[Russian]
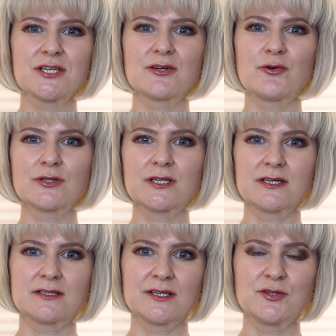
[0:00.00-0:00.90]
Следующая находка
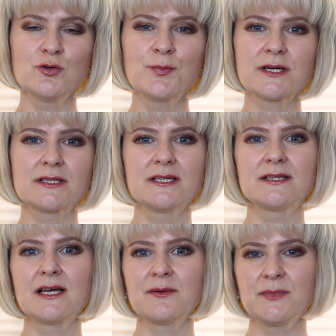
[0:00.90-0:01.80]
это юбка,
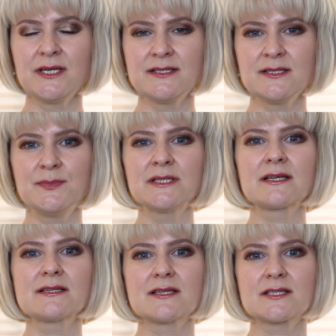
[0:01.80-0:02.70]
длина миди,
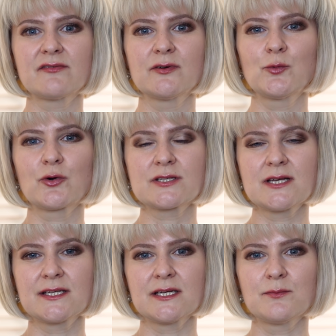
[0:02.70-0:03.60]
бирки с составом и
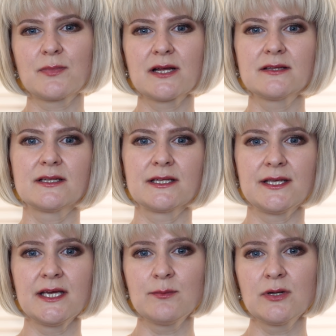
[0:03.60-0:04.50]
указанием бренда
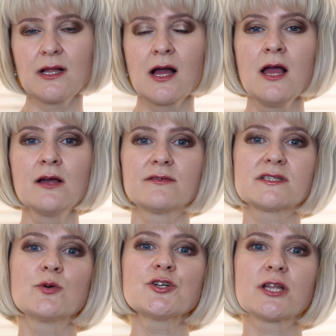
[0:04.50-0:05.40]
не было,
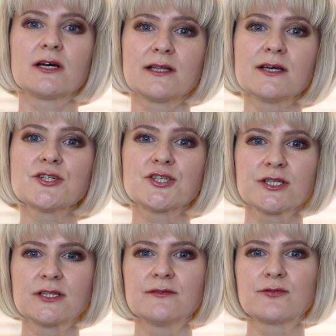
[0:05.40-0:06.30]
возможно она
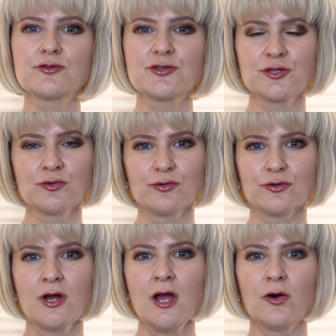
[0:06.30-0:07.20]
сшита
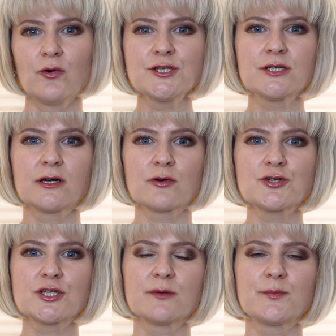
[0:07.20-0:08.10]
вручную. Очень
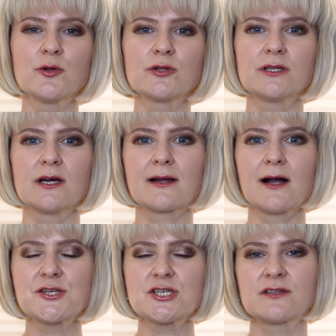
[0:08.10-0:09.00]
хорошая, плотная,
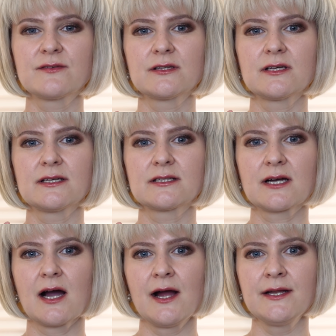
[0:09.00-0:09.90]
качественная
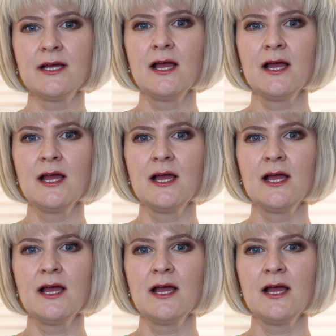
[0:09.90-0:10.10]
ткань.